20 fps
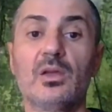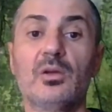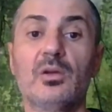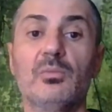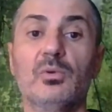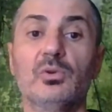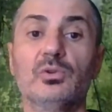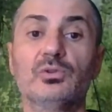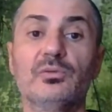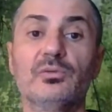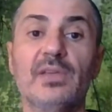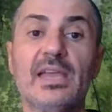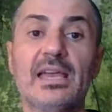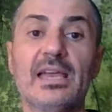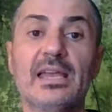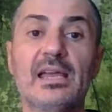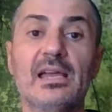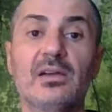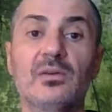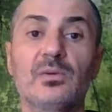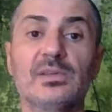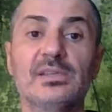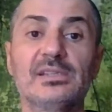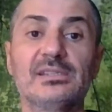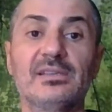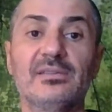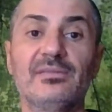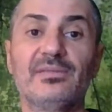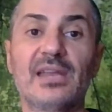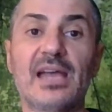Molto vera
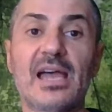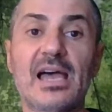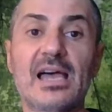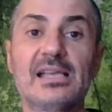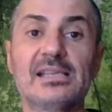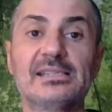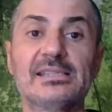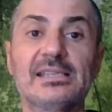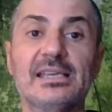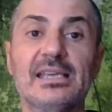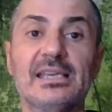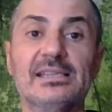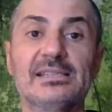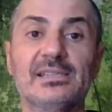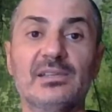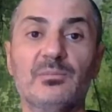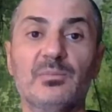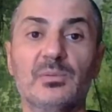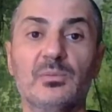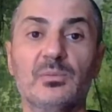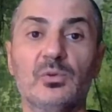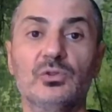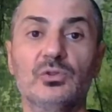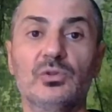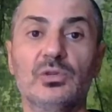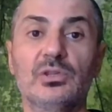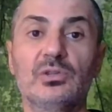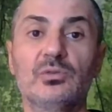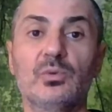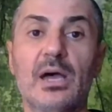questa frase e sempre
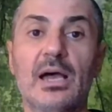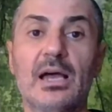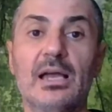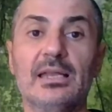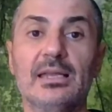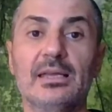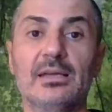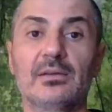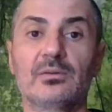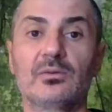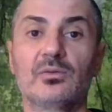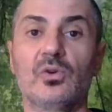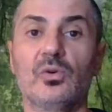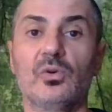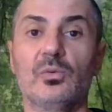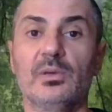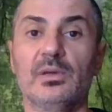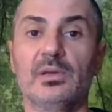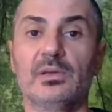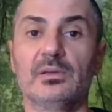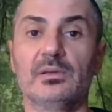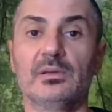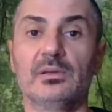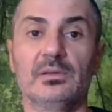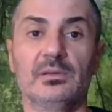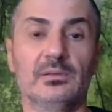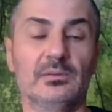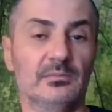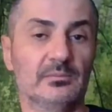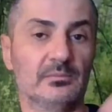molto attuale, come
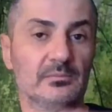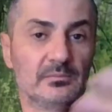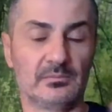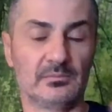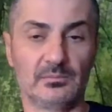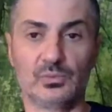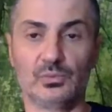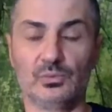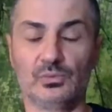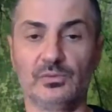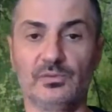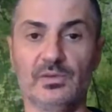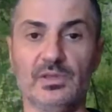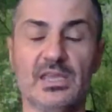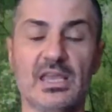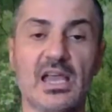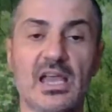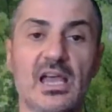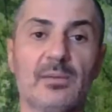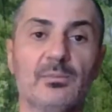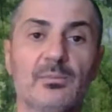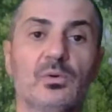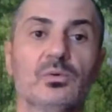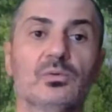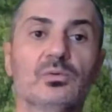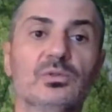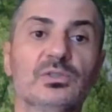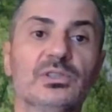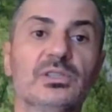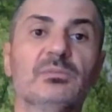eh, appunto vediamo
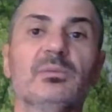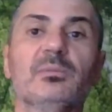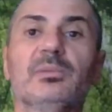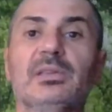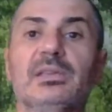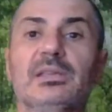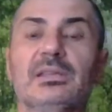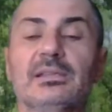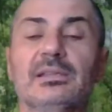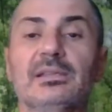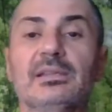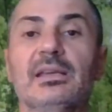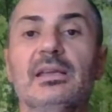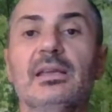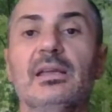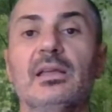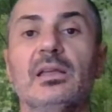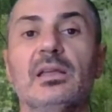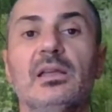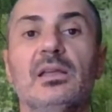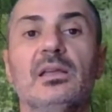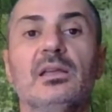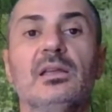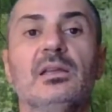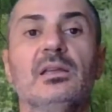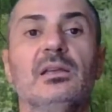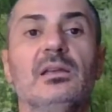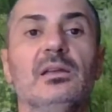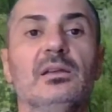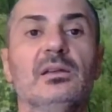ultimamente
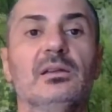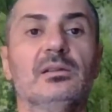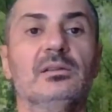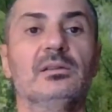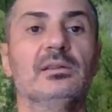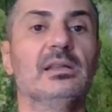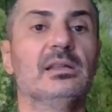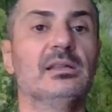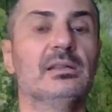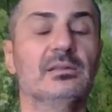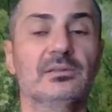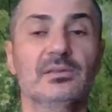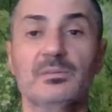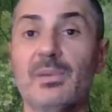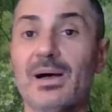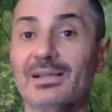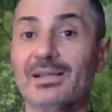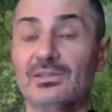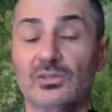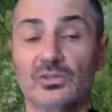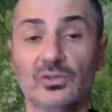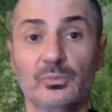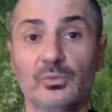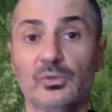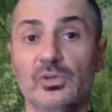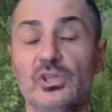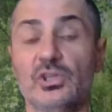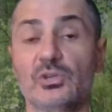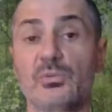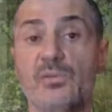eh, nel dibattito
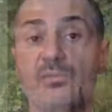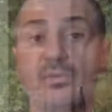politico, ma